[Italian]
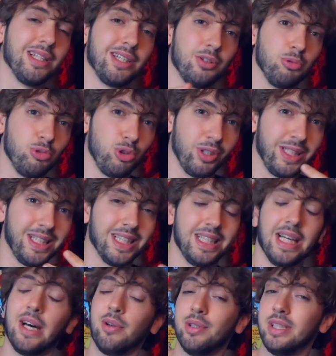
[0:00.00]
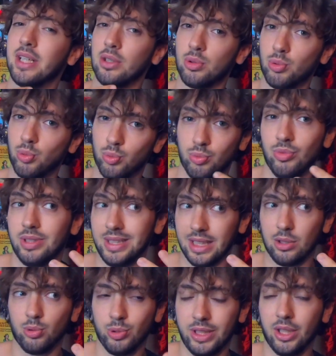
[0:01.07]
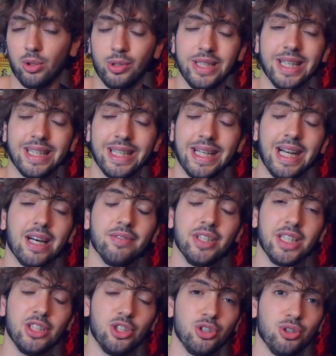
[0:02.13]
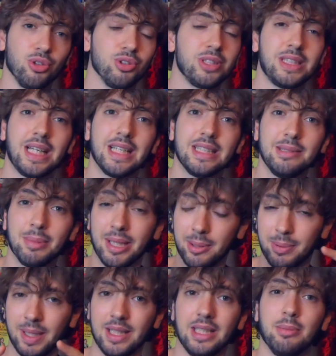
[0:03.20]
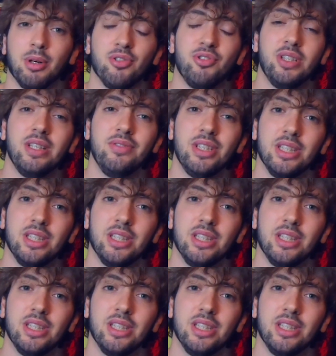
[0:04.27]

della traduzione in italiano e di, alcun, di alcuni errori anche gravi che ci sono stati ma ne parleremo a fine